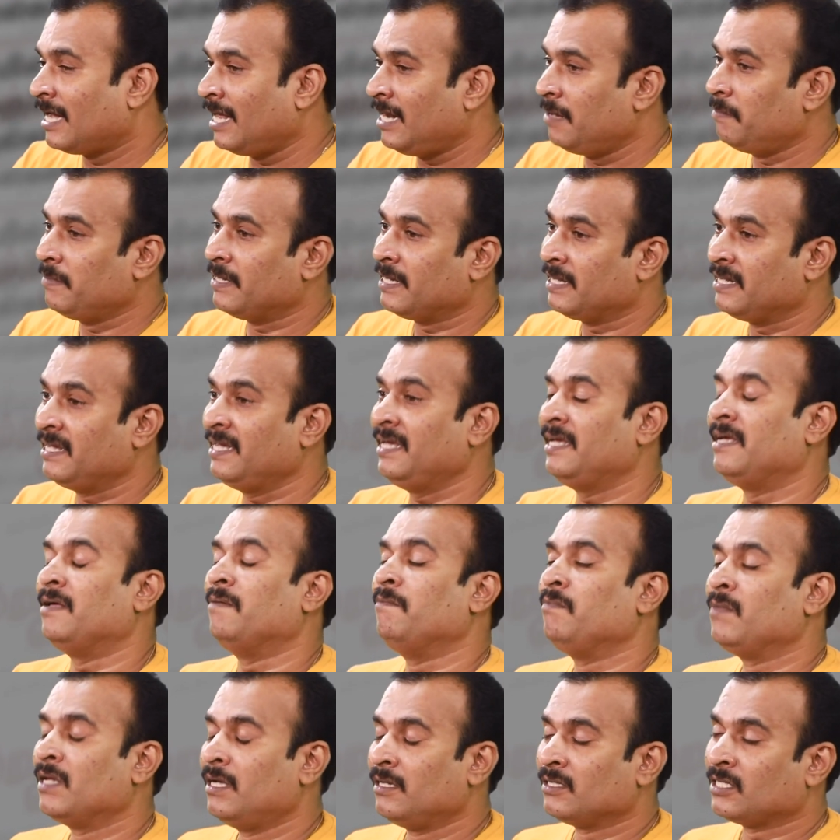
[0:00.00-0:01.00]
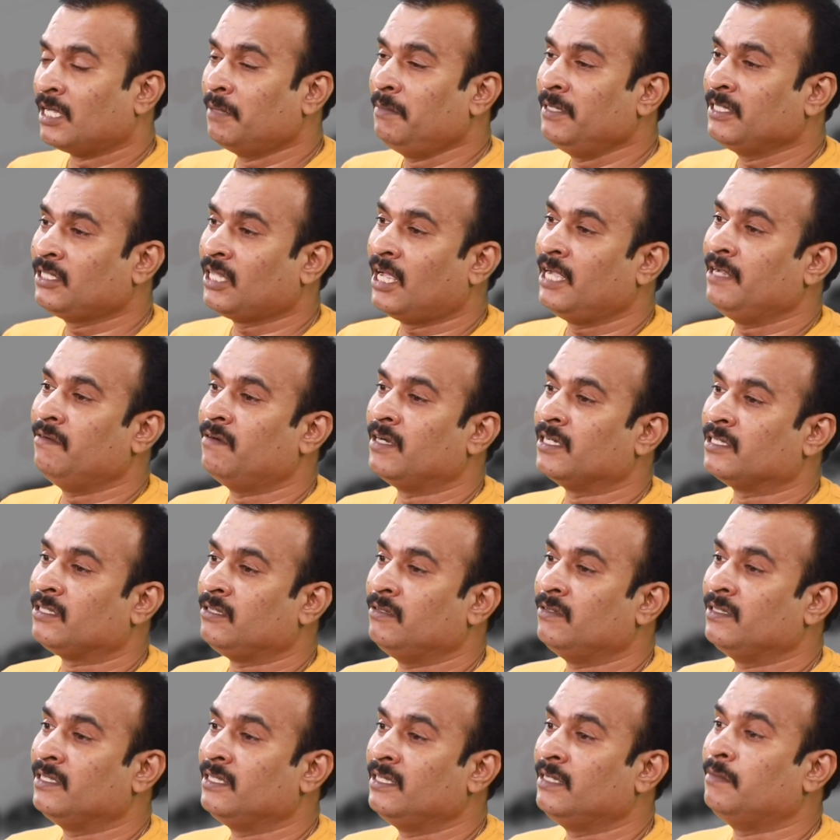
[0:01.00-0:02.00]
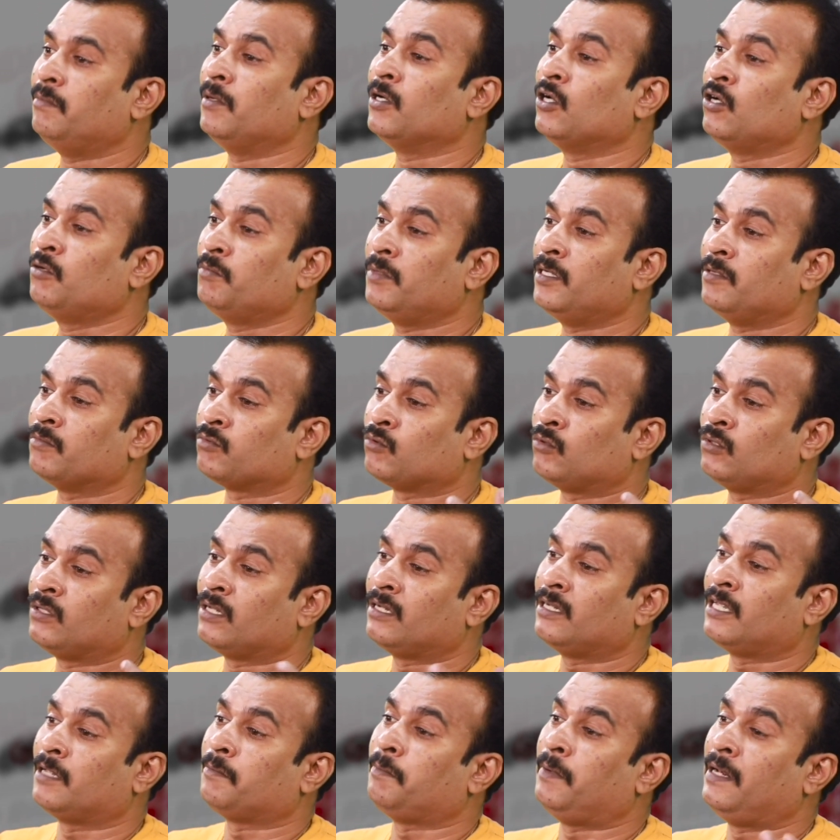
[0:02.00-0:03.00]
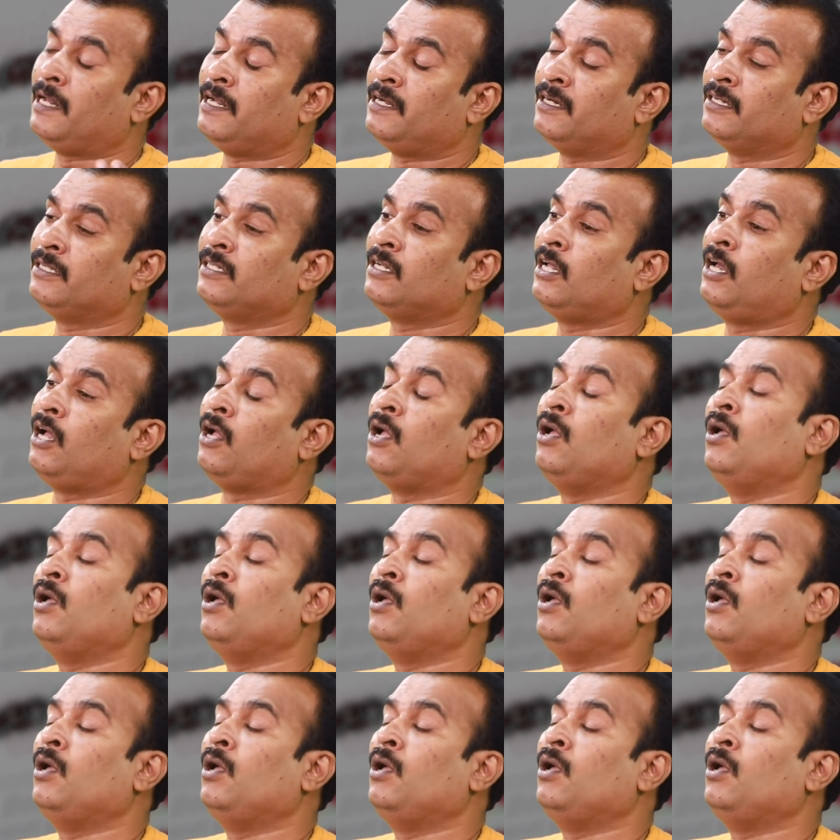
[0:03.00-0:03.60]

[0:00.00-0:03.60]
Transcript: களமிறங்கி தமிழ் தாய் வாழ்த்து வந்து மனோன்மணியம் சுந்தரனார் பிள்ளை எழுதின